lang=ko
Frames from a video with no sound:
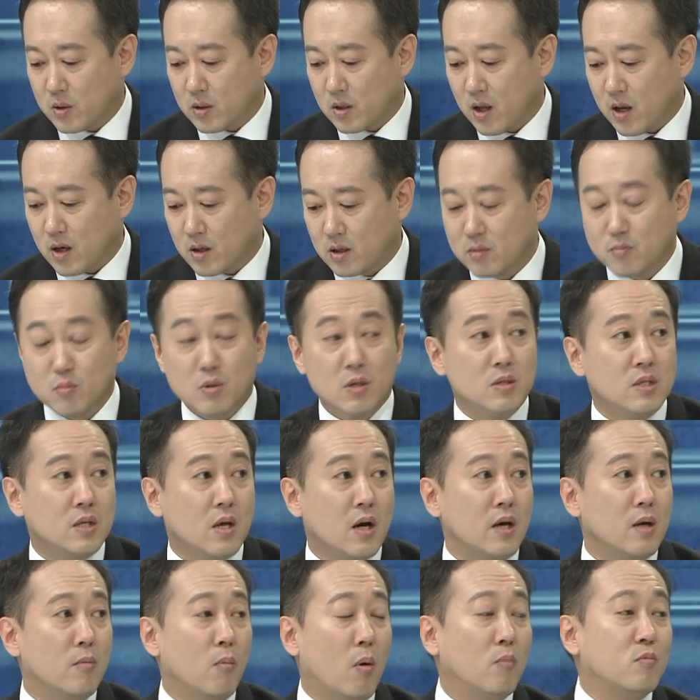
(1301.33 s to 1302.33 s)
때 금리
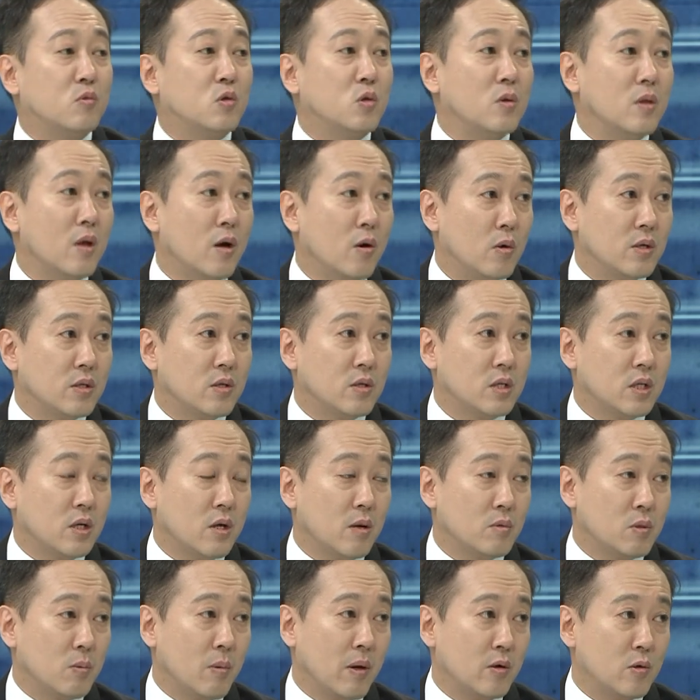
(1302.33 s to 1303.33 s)
인상이 멈춘다고 해서
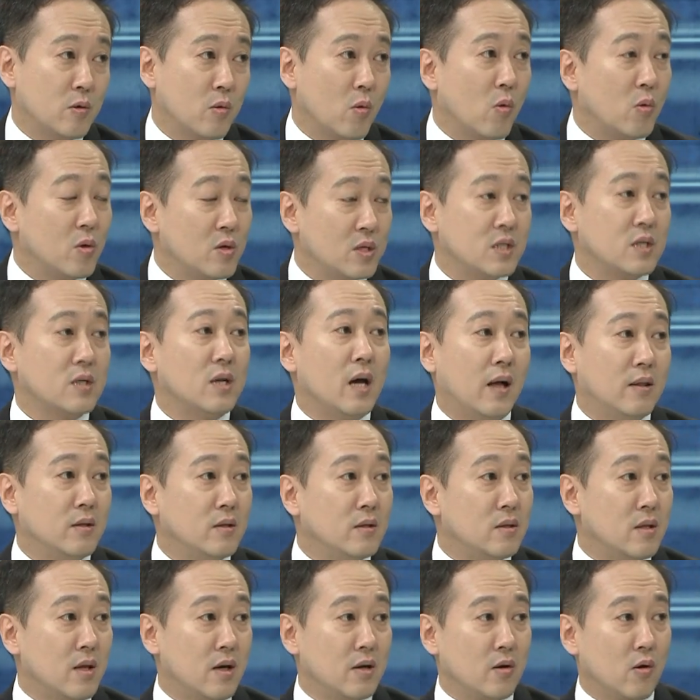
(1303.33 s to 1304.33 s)
집값이 바로 오르지는
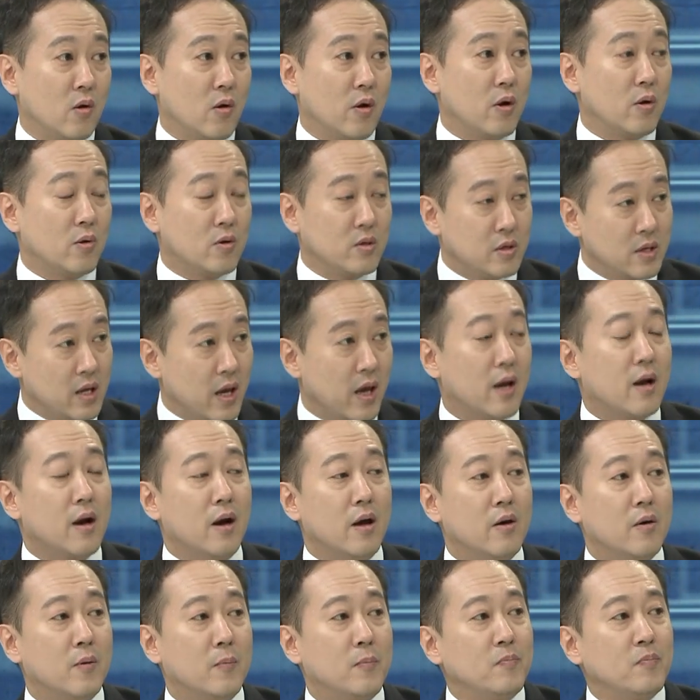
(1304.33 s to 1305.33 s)
않는다는 거예요. 그
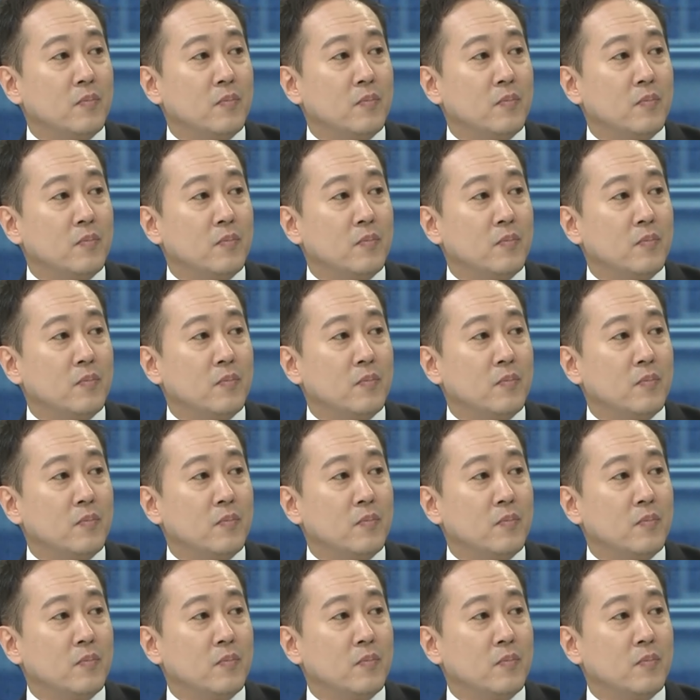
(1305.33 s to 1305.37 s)
예가요.